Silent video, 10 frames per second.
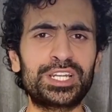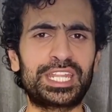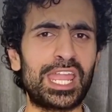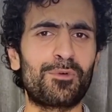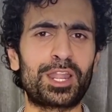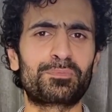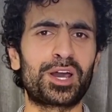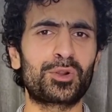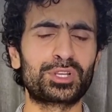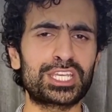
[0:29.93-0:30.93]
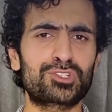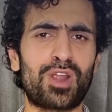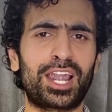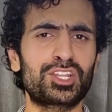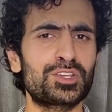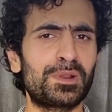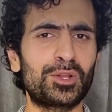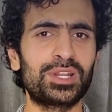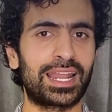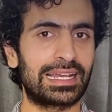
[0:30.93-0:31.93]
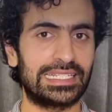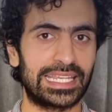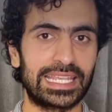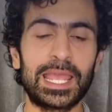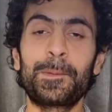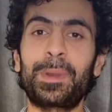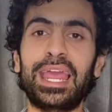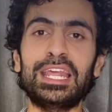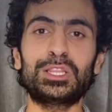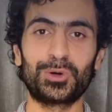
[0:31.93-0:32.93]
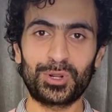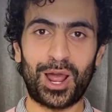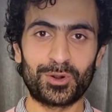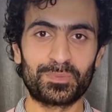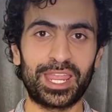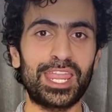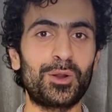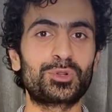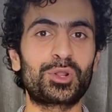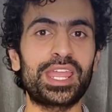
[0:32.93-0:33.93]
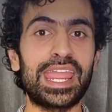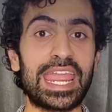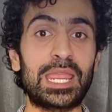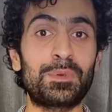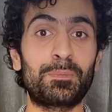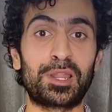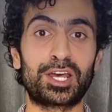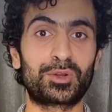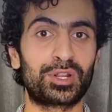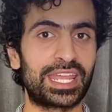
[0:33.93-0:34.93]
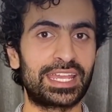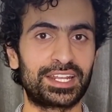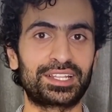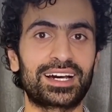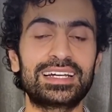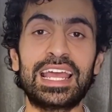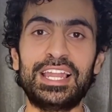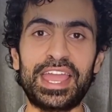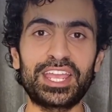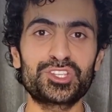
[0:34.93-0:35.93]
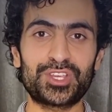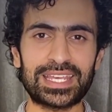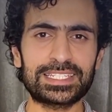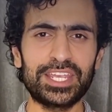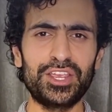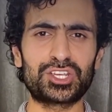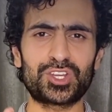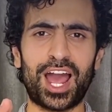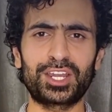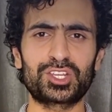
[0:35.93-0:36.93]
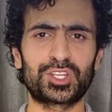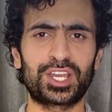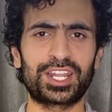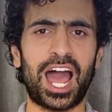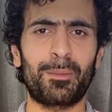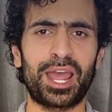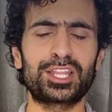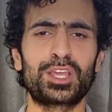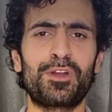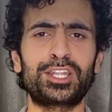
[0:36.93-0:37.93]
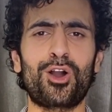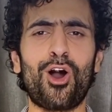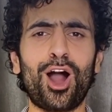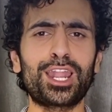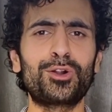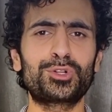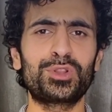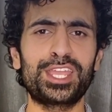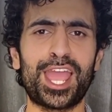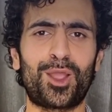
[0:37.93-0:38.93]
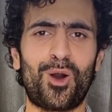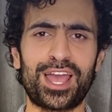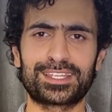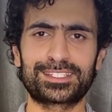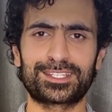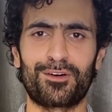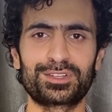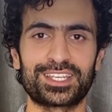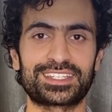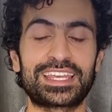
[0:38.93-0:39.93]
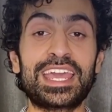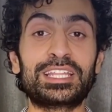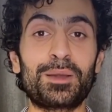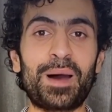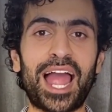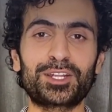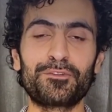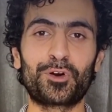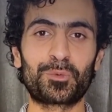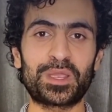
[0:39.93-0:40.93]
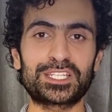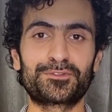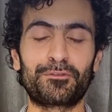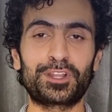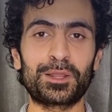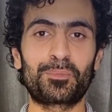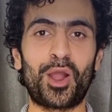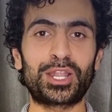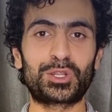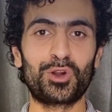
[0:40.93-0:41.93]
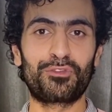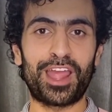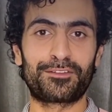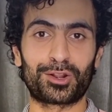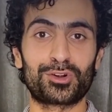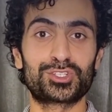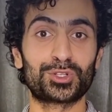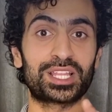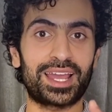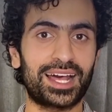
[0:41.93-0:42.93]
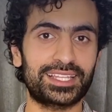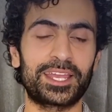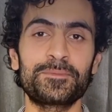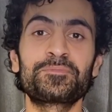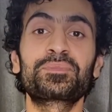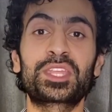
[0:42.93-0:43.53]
ऑप्शन डे वन पर उनकी स्ट्रैटेजी बिल्कुल अलग थी पहले दो राउंड में उन्होंने एक भी प्लेयर को नहीं खरीदा लेकिन जैसे ही ईशान किशन का नाम आया दे वेंट ऑल आउट टू रीएक्वायर हिज सर्विसेज दे बैक्ड हिम फॉर रुपीस 15.25 करोड़ जो दिखाता है